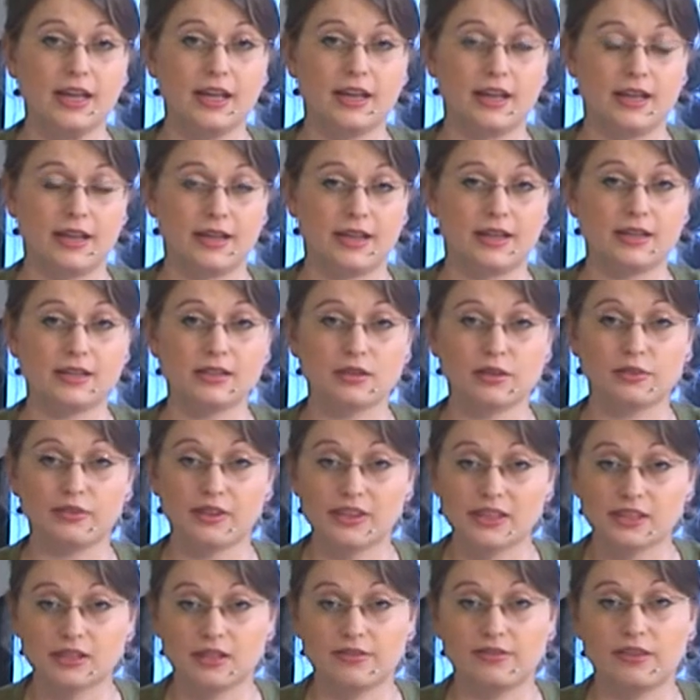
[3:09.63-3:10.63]
E, jest to
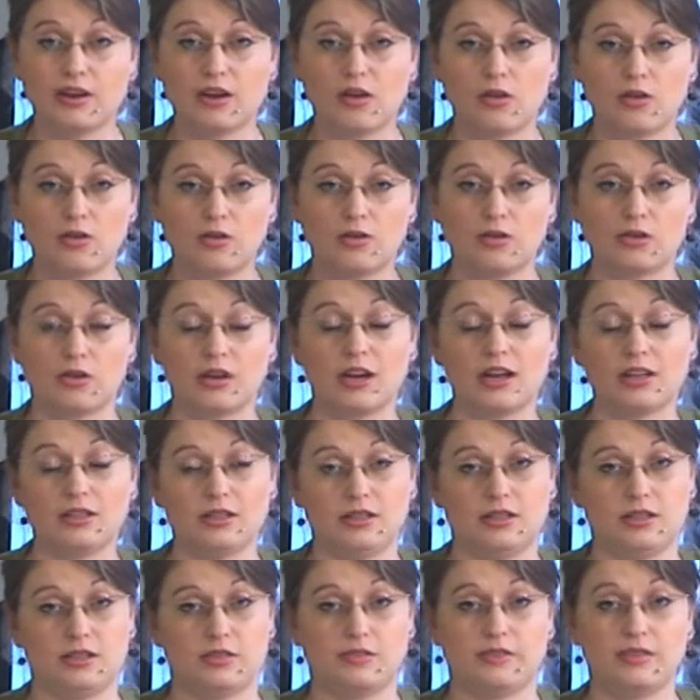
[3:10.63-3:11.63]
festiwal
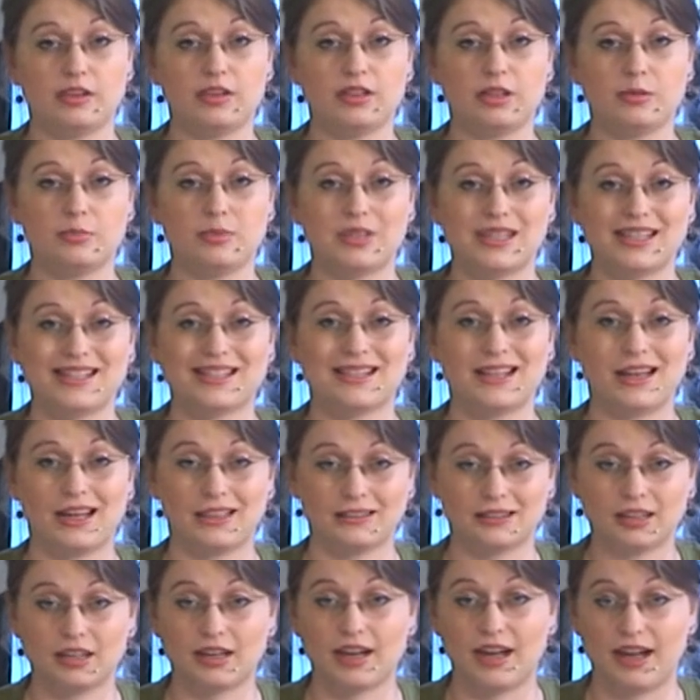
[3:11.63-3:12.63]
organizowany przez
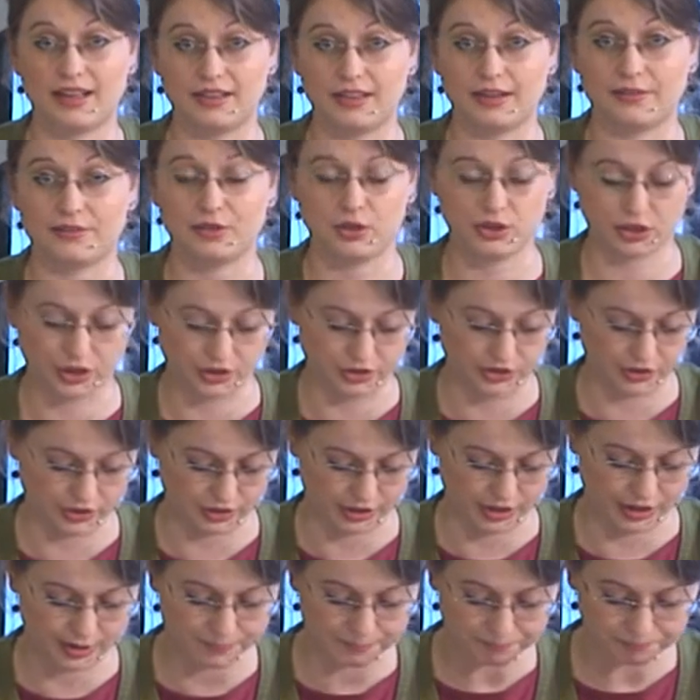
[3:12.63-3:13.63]
Teatr Kana w
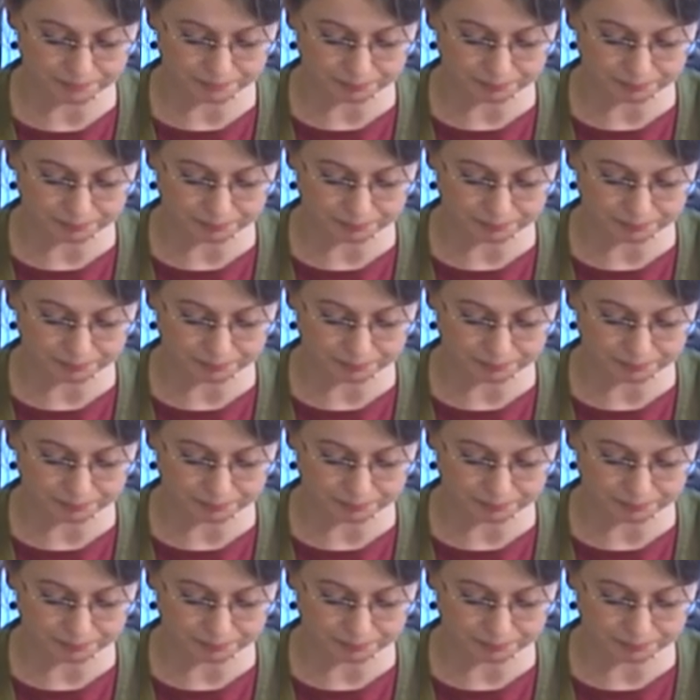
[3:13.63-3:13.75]
Szczecinie.